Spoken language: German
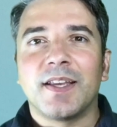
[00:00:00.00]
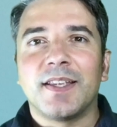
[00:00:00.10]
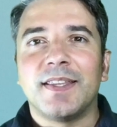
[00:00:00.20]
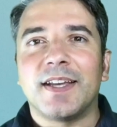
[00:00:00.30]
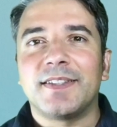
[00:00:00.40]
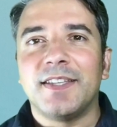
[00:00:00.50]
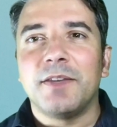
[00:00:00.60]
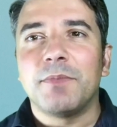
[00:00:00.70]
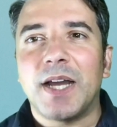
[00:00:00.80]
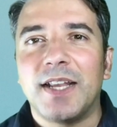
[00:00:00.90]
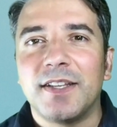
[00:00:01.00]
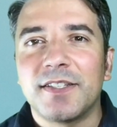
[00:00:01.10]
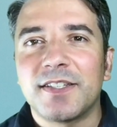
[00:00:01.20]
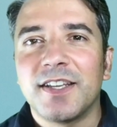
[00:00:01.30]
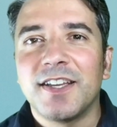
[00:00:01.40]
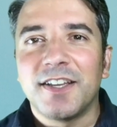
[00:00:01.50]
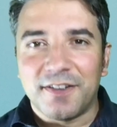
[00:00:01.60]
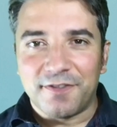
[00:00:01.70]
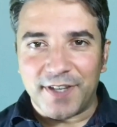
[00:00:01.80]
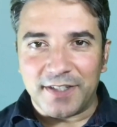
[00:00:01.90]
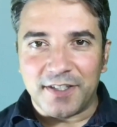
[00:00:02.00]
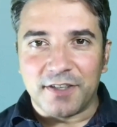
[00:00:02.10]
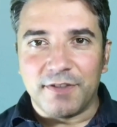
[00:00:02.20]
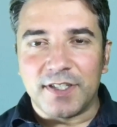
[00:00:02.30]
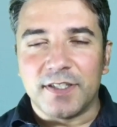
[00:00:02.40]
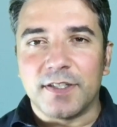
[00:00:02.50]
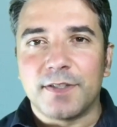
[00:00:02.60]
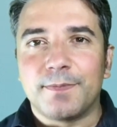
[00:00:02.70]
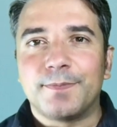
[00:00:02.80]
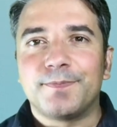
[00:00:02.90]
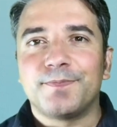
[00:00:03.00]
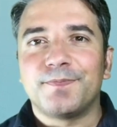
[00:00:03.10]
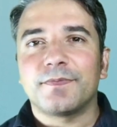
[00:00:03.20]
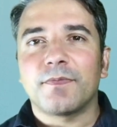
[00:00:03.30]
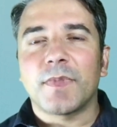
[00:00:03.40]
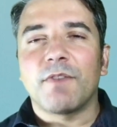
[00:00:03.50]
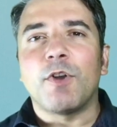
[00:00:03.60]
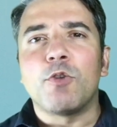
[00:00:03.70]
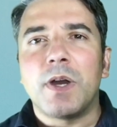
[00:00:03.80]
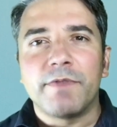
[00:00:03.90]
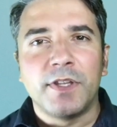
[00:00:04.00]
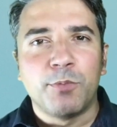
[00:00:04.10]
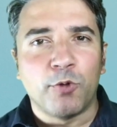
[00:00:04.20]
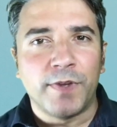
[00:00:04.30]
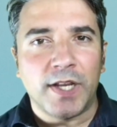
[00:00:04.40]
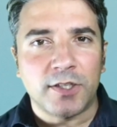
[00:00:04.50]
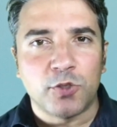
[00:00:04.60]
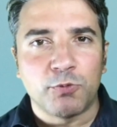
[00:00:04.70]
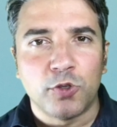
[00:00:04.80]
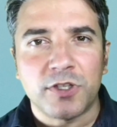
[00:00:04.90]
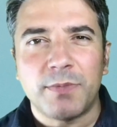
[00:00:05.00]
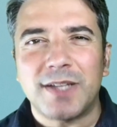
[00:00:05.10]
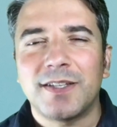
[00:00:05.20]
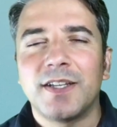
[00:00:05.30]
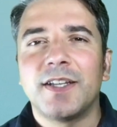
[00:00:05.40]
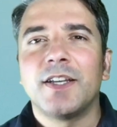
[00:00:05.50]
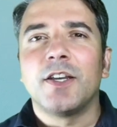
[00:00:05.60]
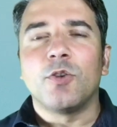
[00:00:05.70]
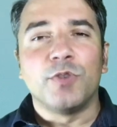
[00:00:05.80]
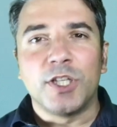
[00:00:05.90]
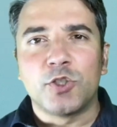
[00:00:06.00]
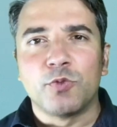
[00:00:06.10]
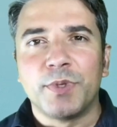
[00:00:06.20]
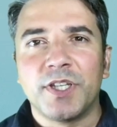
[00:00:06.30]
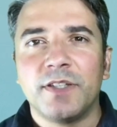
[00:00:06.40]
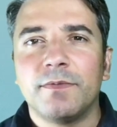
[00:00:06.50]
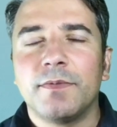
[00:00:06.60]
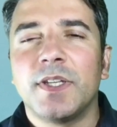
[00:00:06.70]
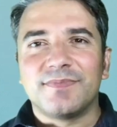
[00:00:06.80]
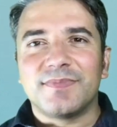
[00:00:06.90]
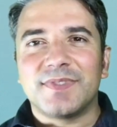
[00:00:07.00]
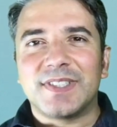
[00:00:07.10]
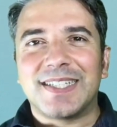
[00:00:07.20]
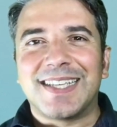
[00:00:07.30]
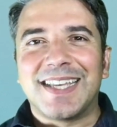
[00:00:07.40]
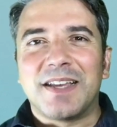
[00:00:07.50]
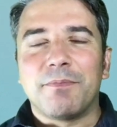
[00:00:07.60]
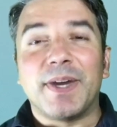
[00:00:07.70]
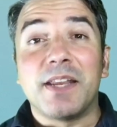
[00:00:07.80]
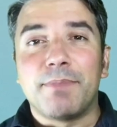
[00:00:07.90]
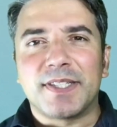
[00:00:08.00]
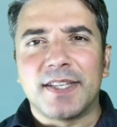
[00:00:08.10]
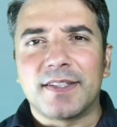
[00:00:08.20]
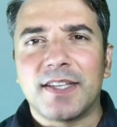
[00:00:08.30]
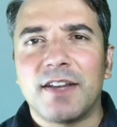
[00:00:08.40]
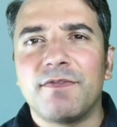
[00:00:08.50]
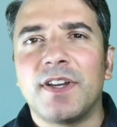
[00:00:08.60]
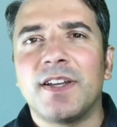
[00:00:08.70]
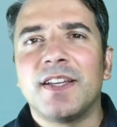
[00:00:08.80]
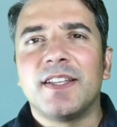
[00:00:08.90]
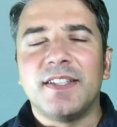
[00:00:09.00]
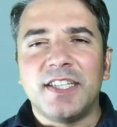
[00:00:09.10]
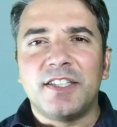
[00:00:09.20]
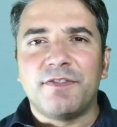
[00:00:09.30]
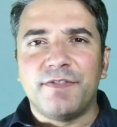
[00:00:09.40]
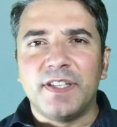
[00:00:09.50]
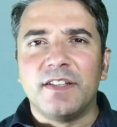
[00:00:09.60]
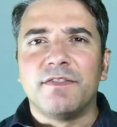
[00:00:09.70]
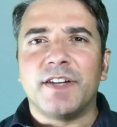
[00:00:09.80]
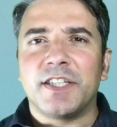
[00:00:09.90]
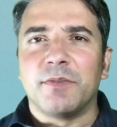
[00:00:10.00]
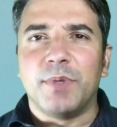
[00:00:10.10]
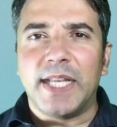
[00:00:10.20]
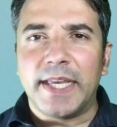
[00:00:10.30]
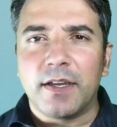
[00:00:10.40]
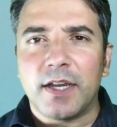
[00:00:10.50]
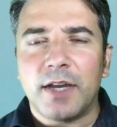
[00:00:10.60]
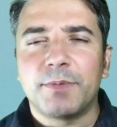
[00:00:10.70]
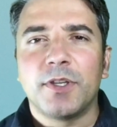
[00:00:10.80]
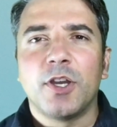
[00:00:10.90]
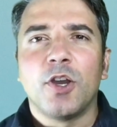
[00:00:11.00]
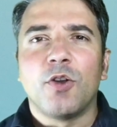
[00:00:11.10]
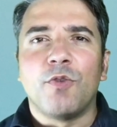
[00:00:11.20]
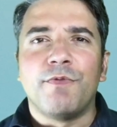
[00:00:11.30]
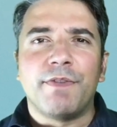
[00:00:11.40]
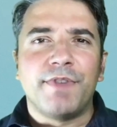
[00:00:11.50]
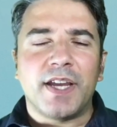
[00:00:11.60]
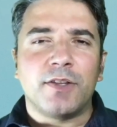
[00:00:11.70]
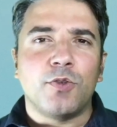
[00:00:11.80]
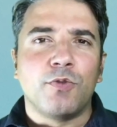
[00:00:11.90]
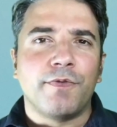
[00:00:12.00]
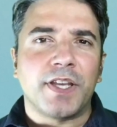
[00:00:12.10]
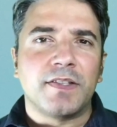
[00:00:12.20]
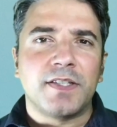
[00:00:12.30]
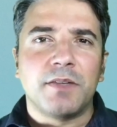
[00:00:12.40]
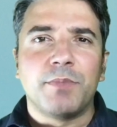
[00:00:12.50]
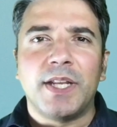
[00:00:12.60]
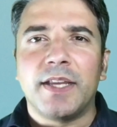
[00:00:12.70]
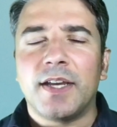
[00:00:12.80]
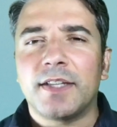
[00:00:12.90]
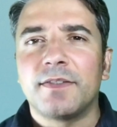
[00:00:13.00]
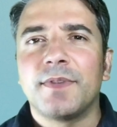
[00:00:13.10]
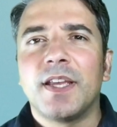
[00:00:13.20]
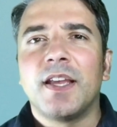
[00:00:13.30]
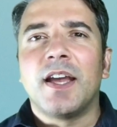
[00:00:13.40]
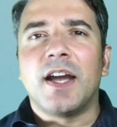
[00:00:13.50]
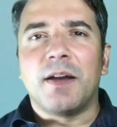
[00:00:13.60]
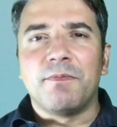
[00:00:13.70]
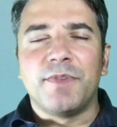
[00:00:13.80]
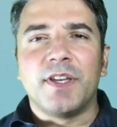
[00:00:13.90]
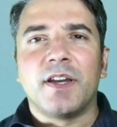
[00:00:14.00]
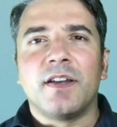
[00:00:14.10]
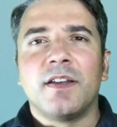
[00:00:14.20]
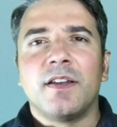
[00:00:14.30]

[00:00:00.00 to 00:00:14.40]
nachdem alles fertig gewesen ist. Warum haben wir die Prophylaxe zum Schluss gemacht und nicht zu Beginn? Bei den Patienten haben wir nicht viele weiche Belege gehabt und wenn wir an irgendwelchen zehn Belege hatten, haben wir